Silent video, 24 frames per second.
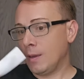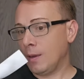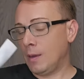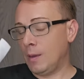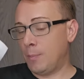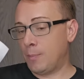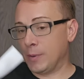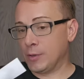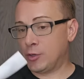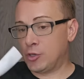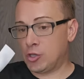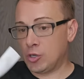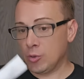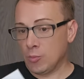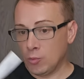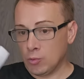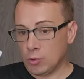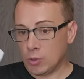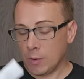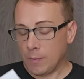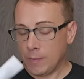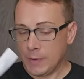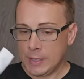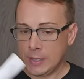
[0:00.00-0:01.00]
И
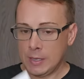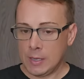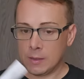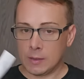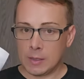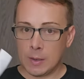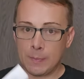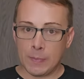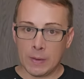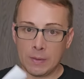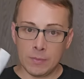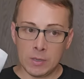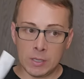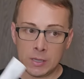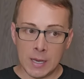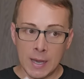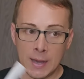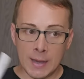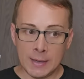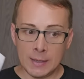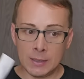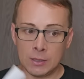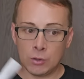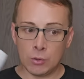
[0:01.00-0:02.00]
почему-то мне
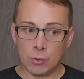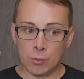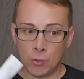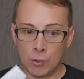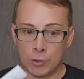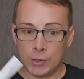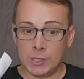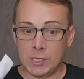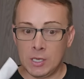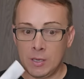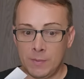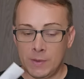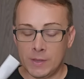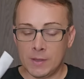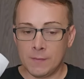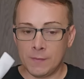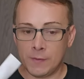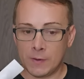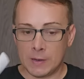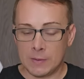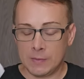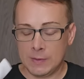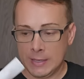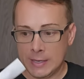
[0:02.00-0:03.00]
напоминает он именно
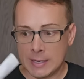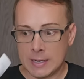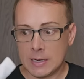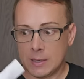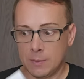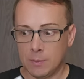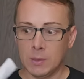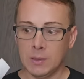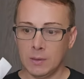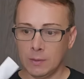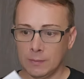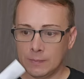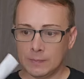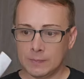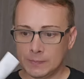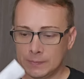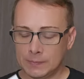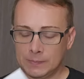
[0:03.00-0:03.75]
Faraway Rainbow.